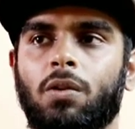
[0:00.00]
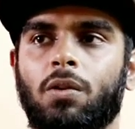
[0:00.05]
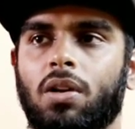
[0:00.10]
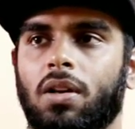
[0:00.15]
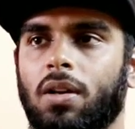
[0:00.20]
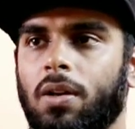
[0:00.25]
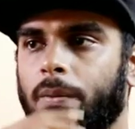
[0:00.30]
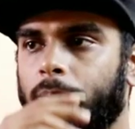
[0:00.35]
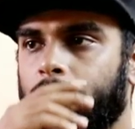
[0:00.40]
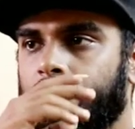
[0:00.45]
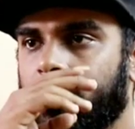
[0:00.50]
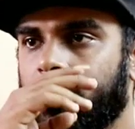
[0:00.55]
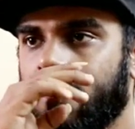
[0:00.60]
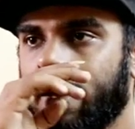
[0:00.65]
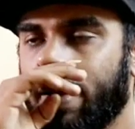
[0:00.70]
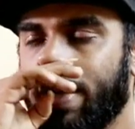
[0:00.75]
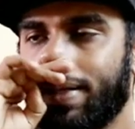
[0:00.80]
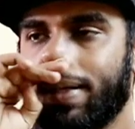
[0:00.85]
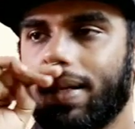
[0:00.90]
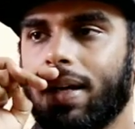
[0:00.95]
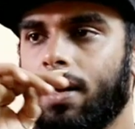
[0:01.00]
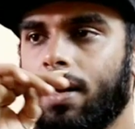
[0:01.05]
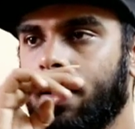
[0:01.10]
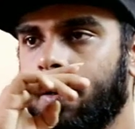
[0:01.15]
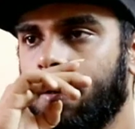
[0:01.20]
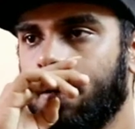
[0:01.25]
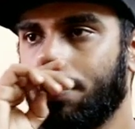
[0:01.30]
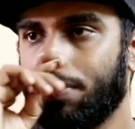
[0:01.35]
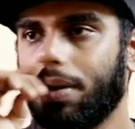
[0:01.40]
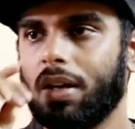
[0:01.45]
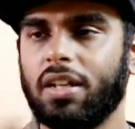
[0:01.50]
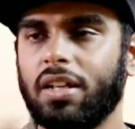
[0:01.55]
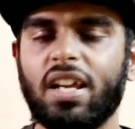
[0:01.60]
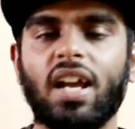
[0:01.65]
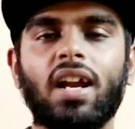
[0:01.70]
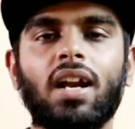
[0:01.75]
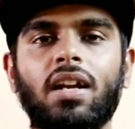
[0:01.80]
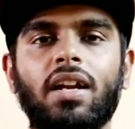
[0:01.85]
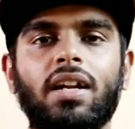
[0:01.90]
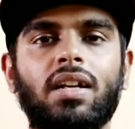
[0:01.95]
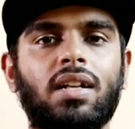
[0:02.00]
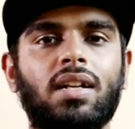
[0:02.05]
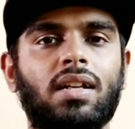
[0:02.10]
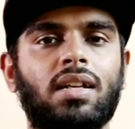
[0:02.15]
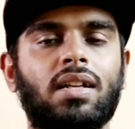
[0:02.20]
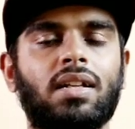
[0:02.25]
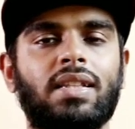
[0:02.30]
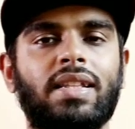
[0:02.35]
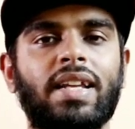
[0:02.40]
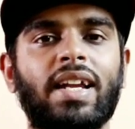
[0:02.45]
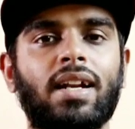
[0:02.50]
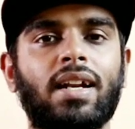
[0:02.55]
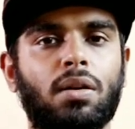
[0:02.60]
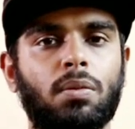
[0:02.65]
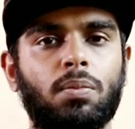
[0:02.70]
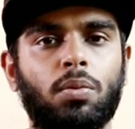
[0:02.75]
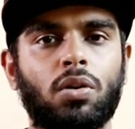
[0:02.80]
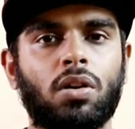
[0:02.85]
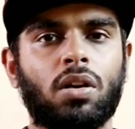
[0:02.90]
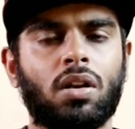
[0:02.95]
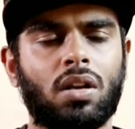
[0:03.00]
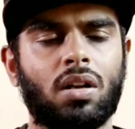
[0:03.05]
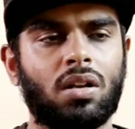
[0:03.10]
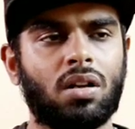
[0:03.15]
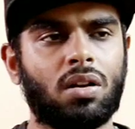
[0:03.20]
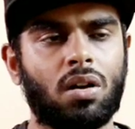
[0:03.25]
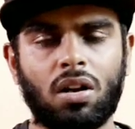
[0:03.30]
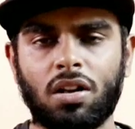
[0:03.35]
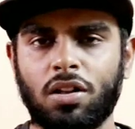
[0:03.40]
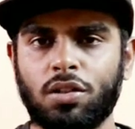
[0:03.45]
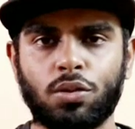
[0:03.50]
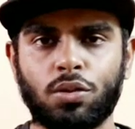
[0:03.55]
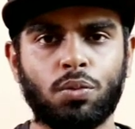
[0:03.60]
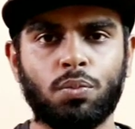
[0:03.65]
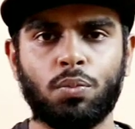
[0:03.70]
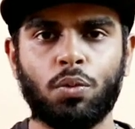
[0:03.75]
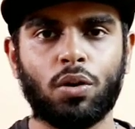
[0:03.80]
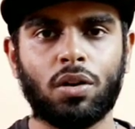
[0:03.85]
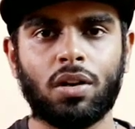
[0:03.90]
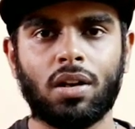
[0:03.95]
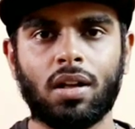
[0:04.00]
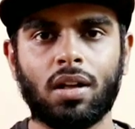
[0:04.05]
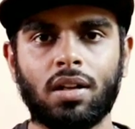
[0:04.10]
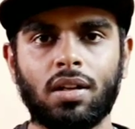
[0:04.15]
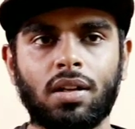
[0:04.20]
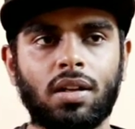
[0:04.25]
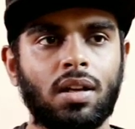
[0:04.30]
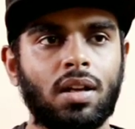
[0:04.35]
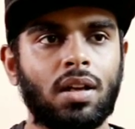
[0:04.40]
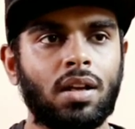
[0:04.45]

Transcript: ஒரு எட்டா ஆமாம் ஏழு எட்டு தியேட்டர் போனேன் நான் காலேஜுக்கும் போகல நான்